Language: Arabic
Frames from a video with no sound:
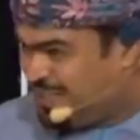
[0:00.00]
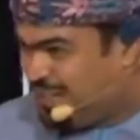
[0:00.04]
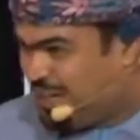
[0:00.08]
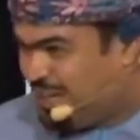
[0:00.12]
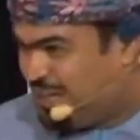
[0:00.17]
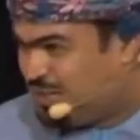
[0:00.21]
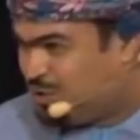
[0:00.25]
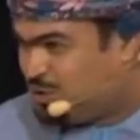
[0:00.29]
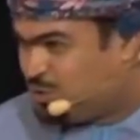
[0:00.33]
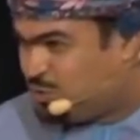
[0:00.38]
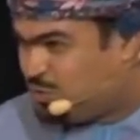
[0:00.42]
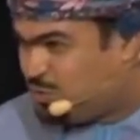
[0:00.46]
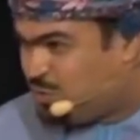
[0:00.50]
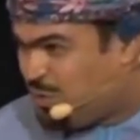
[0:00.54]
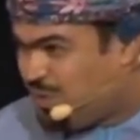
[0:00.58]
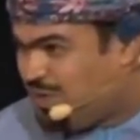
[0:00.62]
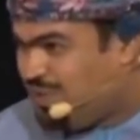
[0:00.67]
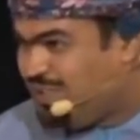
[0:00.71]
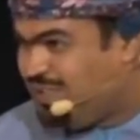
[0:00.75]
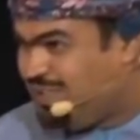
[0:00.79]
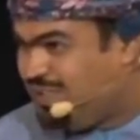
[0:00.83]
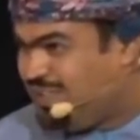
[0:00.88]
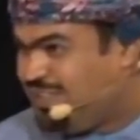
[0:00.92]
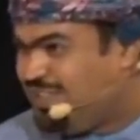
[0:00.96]
ترى انا شويه
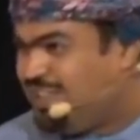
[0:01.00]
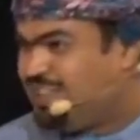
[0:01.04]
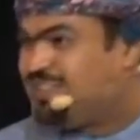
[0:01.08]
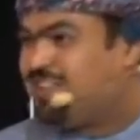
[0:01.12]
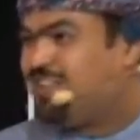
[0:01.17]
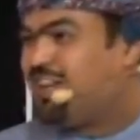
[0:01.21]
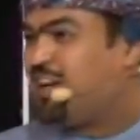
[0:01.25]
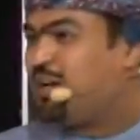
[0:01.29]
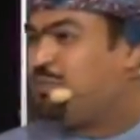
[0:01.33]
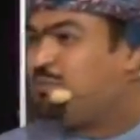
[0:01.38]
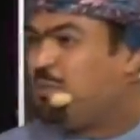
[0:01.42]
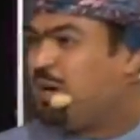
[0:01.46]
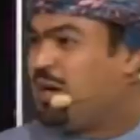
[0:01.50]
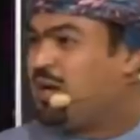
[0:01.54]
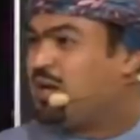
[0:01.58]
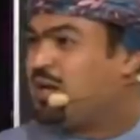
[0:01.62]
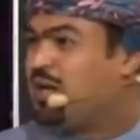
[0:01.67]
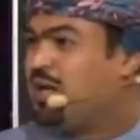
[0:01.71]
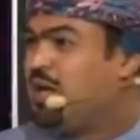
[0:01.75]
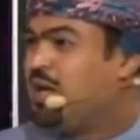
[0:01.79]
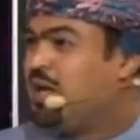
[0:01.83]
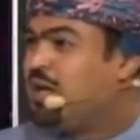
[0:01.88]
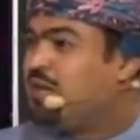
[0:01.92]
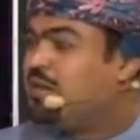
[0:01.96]
اخبار
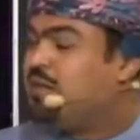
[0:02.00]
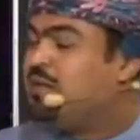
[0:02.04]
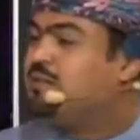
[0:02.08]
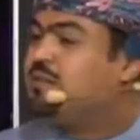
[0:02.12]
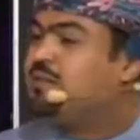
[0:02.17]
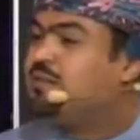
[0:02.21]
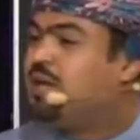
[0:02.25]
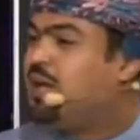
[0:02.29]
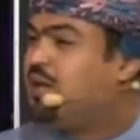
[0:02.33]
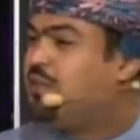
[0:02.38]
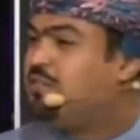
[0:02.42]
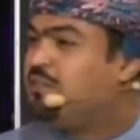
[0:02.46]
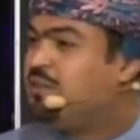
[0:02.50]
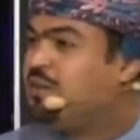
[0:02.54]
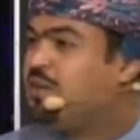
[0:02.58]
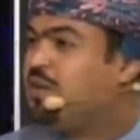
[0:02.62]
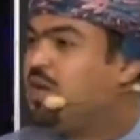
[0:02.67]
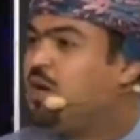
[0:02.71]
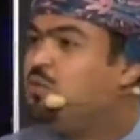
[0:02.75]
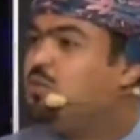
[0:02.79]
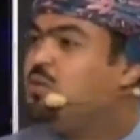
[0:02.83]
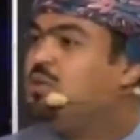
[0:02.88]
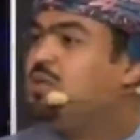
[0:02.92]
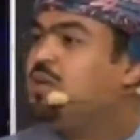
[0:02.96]
كنت تحضر
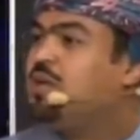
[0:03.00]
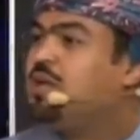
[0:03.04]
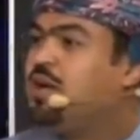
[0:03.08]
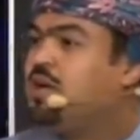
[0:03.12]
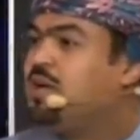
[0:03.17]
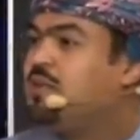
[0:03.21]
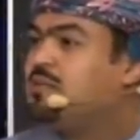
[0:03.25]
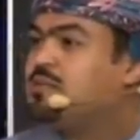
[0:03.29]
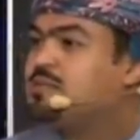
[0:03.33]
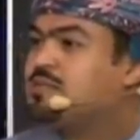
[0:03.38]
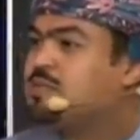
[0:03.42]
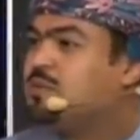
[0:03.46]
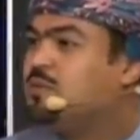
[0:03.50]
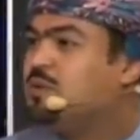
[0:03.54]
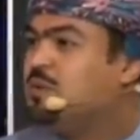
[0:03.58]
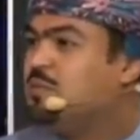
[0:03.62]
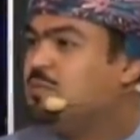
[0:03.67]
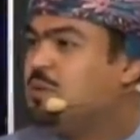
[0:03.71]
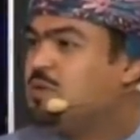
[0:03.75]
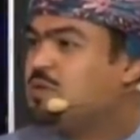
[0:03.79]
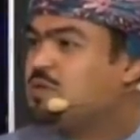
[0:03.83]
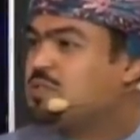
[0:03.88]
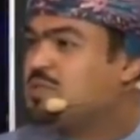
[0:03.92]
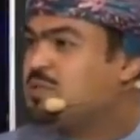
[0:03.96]
لها وانت قاعد تسوي
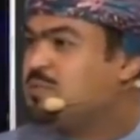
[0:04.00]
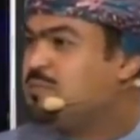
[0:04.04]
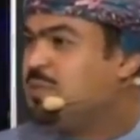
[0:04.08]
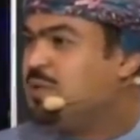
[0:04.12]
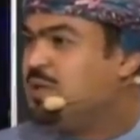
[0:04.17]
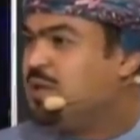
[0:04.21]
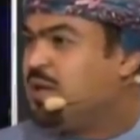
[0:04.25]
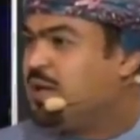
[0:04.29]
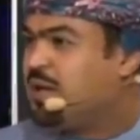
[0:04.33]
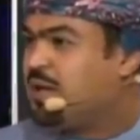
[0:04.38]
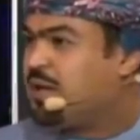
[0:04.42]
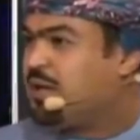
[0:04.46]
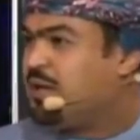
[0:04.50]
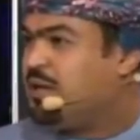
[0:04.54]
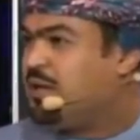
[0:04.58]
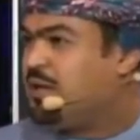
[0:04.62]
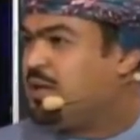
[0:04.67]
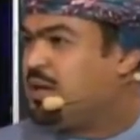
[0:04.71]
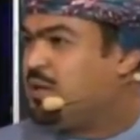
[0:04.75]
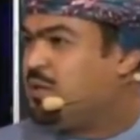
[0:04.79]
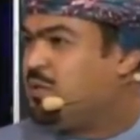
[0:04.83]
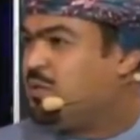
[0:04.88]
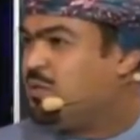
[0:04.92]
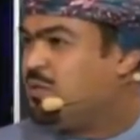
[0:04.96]
الموسم
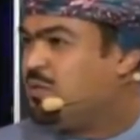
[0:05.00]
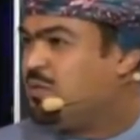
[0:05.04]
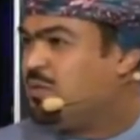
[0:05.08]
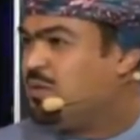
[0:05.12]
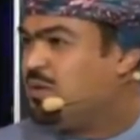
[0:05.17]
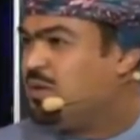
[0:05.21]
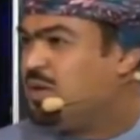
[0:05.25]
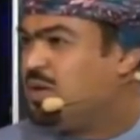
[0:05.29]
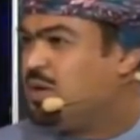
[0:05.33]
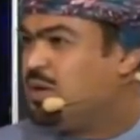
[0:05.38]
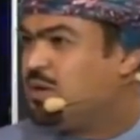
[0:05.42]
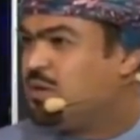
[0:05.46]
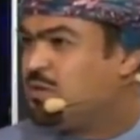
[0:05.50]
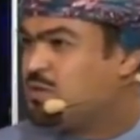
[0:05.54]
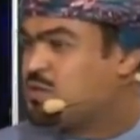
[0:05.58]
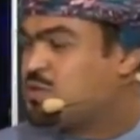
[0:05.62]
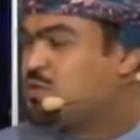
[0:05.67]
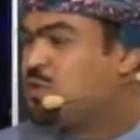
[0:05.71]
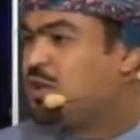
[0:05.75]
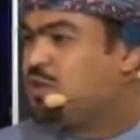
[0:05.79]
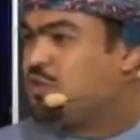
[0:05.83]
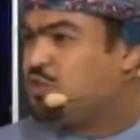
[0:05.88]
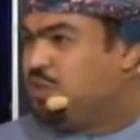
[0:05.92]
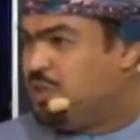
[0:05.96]
الاخير او شنو؟
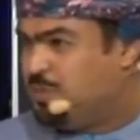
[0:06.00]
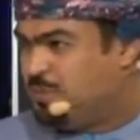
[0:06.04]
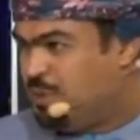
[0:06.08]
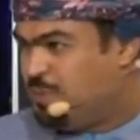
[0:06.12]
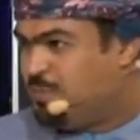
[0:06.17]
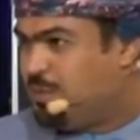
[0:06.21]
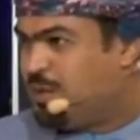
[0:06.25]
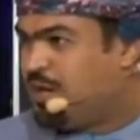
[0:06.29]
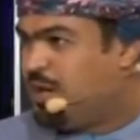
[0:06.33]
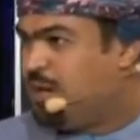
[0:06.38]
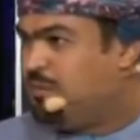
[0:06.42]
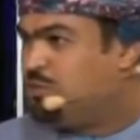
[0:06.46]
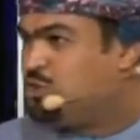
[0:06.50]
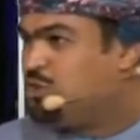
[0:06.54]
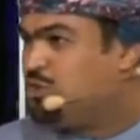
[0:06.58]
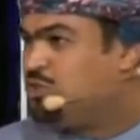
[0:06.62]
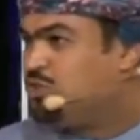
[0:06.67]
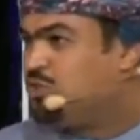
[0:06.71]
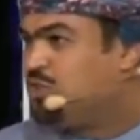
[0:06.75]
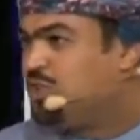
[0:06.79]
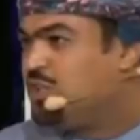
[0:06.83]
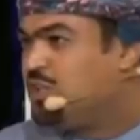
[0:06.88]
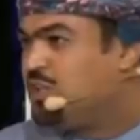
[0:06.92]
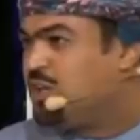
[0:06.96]
سوار شعيب البرنامج
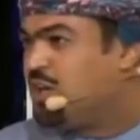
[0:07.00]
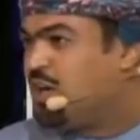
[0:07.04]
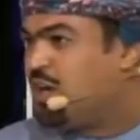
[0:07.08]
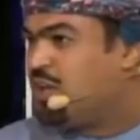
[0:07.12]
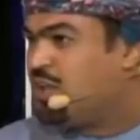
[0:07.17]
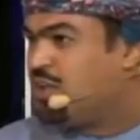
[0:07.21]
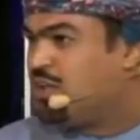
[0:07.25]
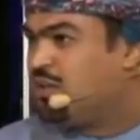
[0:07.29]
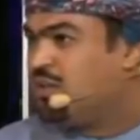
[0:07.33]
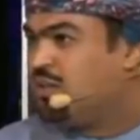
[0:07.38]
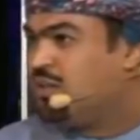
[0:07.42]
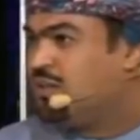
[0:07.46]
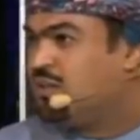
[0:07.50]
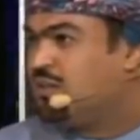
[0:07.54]
الجديد هذا